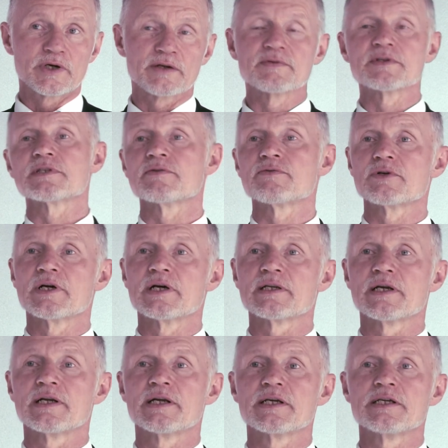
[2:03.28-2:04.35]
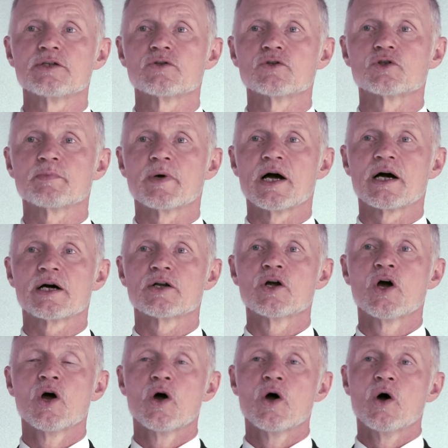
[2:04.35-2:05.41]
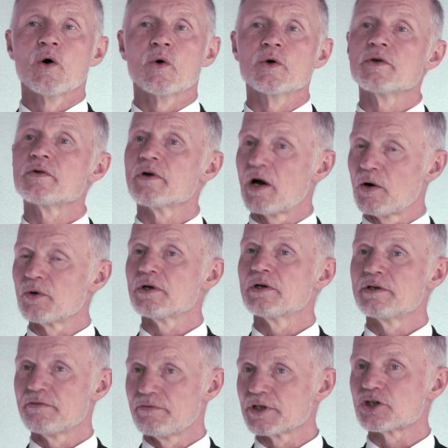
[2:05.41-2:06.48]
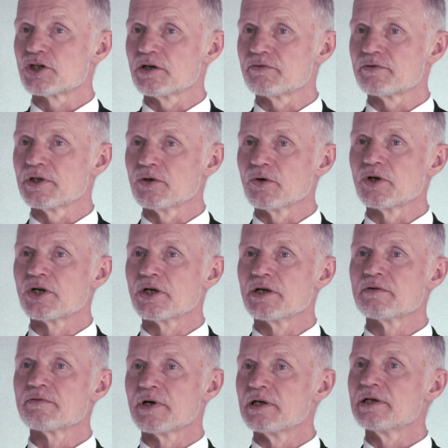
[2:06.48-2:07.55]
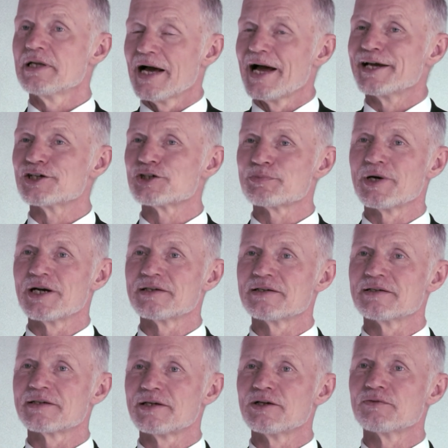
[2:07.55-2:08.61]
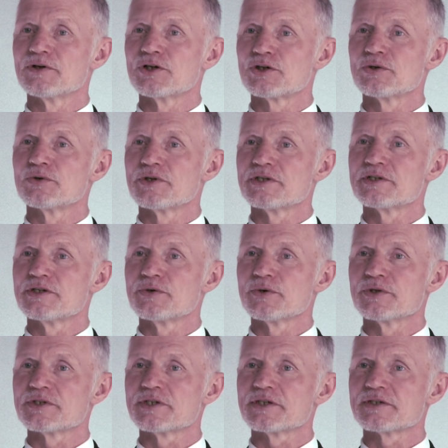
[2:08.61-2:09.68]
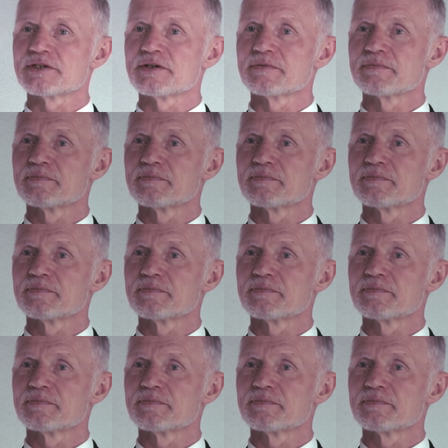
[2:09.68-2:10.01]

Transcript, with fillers: etwas davon hat, Energie zu sparen und auch die Wirtschaft in Deutschland, weil die eingesparte Kilowattstunde ist die günstigste.